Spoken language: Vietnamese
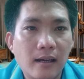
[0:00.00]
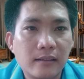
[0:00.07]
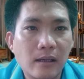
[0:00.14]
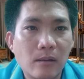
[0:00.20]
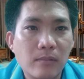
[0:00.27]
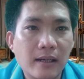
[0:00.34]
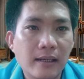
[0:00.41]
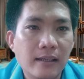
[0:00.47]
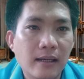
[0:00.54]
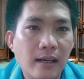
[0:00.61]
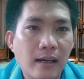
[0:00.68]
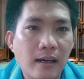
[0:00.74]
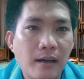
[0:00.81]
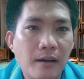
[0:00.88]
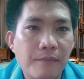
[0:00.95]
trong cái
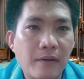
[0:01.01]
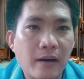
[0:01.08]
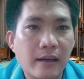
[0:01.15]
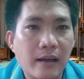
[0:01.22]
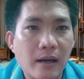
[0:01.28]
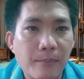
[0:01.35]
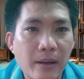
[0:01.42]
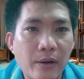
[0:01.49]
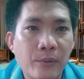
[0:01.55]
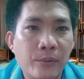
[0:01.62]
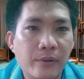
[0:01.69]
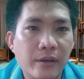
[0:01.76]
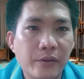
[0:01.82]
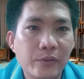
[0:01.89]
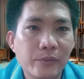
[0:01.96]
phần Gmail
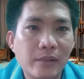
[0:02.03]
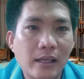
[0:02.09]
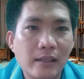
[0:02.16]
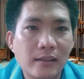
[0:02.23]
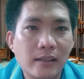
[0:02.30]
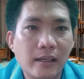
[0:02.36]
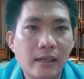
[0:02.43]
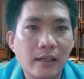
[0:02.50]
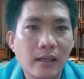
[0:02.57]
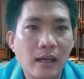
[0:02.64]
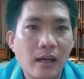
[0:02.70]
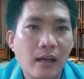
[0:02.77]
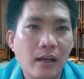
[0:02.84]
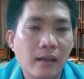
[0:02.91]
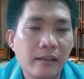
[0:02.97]
để chúng ta thực hiện
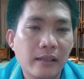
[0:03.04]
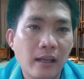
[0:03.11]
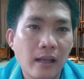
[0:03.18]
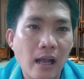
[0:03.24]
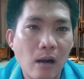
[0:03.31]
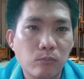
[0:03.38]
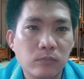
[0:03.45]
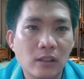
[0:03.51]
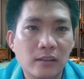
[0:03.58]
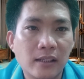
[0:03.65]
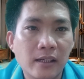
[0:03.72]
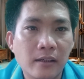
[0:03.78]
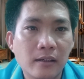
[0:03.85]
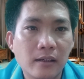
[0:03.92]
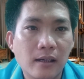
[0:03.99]
dạy học trực
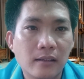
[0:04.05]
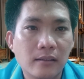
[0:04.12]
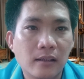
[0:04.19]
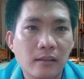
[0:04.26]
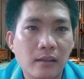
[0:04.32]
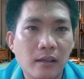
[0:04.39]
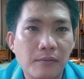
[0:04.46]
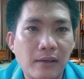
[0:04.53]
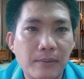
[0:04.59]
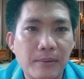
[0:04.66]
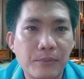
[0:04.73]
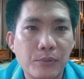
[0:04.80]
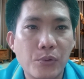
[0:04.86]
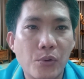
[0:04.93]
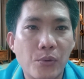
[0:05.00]
tuyến trên phần
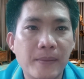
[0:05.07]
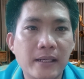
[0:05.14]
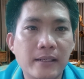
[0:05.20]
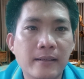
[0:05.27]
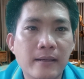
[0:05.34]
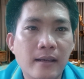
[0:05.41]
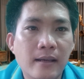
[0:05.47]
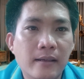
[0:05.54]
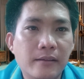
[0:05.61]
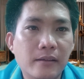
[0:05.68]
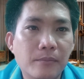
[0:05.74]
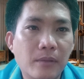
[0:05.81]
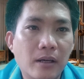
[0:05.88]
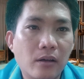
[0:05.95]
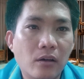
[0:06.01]
mềm Google Meet
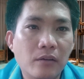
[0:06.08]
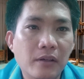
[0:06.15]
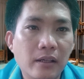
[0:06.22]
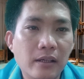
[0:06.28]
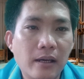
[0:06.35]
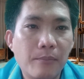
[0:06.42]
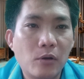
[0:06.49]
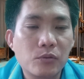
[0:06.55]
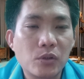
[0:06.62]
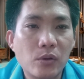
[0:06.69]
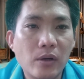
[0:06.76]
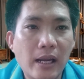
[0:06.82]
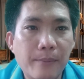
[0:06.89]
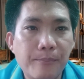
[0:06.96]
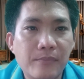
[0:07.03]
nhưng mà đối với một số
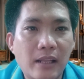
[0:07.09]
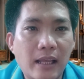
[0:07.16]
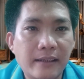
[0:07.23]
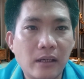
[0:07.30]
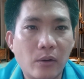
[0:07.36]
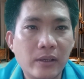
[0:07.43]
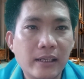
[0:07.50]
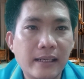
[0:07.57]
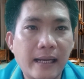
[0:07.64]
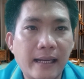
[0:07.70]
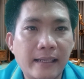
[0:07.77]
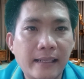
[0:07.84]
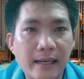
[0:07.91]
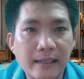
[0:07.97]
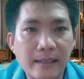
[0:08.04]
em lại đổi cái
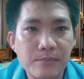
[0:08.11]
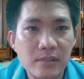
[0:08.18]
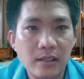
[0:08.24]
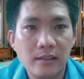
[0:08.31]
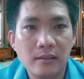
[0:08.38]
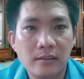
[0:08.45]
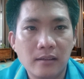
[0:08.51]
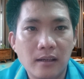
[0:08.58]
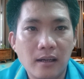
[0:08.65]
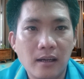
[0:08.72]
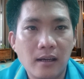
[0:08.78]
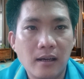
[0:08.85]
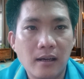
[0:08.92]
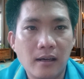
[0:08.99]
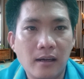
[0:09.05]
ngày tháng năm sinh
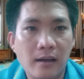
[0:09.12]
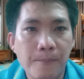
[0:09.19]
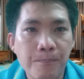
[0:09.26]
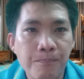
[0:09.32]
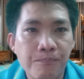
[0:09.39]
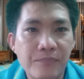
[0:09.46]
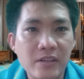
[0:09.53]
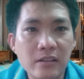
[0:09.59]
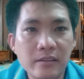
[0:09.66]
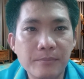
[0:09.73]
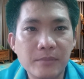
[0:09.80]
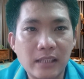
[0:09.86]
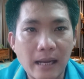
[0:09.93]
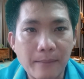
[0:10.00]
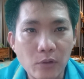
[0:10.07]
uh, dưới
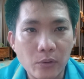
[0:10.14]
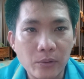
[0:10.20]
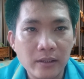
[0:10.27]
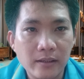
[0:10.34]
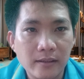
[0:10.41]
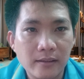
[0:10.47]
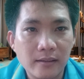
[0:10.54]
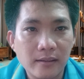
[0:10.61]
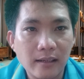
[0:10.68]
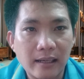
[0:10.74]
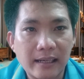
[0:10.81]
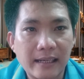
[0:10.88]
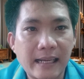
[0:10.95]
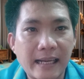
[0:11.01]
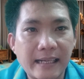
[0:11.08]
18 tuổi tức là
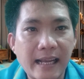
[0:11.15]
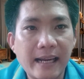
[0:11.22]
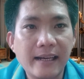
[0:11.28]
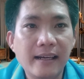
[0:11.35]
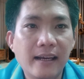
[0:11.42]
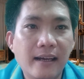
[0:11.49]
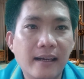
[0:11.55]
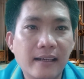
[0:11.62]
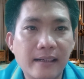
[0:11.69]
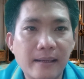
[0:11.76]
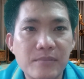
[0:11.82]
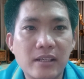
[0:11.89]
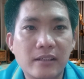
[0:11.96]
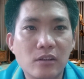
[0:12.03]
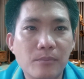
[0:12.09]
cái ngày tháng ờ, cái năm
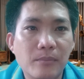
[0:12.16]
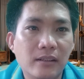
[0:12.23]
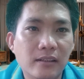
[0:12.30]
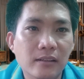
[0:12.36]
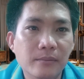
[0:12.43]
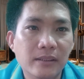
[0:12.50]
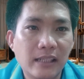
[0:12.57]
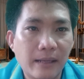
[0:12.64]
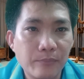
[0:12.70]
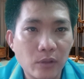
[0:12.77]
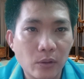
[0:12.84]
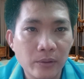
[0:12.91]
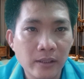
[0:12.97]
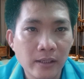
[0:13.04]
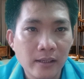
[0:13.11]
sinh của mình dưới 18
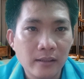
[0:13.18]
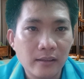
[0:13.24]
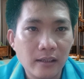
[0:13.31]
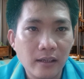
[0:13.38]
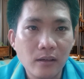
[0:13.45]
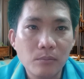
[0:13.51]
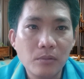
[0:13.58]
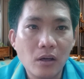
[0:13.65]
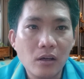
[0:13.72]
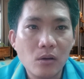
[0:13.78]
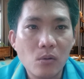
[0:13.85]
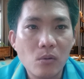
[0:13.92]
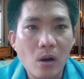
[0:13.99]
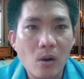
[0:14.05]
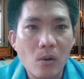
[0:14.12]
tuổi thì lúc đó
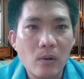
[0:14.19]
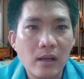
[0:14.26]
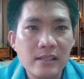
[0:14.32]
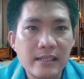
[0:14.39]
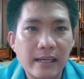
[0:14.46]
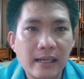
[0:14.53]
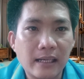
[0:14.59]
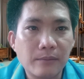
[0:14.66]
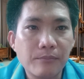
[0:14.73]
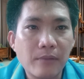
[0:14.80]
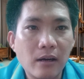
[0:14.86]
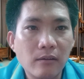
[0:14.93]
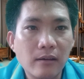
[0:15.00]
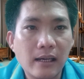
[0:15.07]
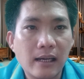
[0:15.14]
Google ờ, sẽ cảnh
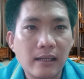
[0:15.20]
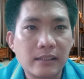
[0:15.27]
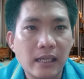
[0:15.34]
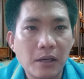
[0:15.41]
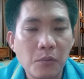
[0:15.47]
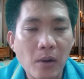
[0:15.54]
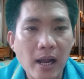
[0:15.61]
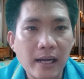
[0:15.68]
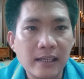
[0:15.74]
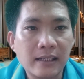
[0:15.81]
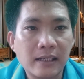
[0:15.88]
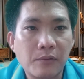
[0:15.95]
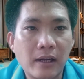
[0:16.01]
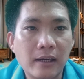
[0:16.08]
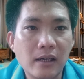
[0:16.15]
báo là sẽ khóa cái
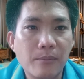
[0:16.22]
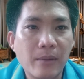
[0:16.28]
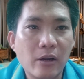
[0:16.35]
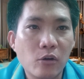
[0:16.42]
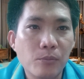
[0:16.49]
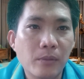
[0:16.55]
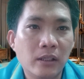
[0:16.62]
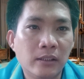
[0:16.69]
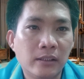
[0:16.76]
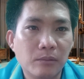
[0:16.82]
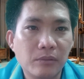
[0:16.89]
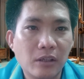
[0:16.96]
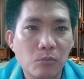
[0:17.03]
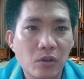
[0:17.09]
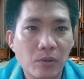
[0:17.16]
tài khoản Gmail của mình trong
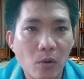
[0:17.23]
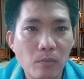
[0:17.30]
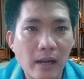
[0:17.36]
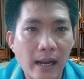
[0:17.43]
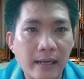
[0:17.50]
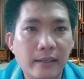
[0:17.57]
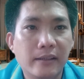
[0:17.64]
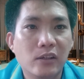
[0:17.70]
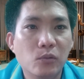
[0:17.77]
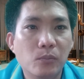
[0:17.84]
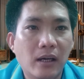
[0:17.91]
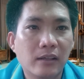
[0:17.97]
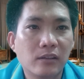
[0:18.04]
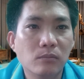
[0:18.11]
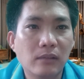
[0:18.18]
vòng 14 ngày nếu
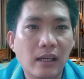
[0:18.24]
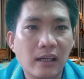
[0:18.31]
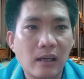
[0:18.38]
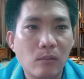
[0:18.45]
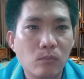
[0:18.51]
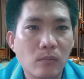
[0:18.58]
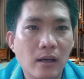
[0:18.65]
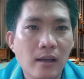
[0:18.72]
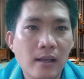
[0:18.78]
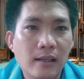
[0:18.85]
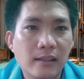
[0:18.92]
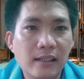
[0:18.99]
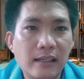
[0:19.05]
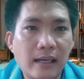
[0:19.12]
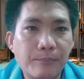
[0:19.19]
mà chúng ta không
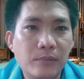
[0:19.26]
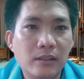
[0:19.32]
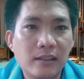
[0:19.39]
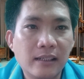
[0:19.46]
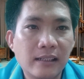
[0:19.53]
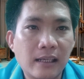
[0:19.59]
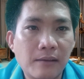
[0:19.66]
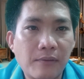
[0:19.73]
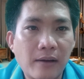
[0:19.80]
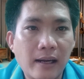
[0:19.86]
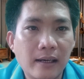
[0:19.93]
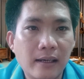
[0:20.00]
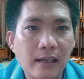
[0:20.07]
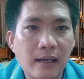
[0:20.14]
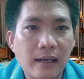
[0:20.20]
thiết lập được cái tài
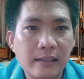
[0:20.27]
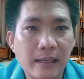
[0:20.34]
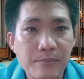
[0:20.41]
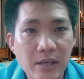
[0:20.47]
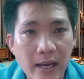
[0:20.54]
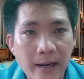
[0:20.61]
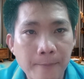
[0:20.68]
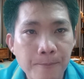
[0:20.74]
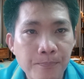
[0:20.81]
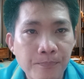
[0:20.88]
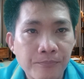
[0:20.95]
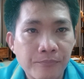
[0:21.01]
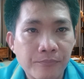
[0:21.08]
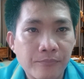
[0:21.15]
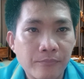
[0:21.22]
khoản ờ, giám sát
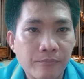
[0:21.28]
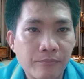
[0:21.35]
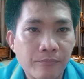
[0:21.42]
ừ,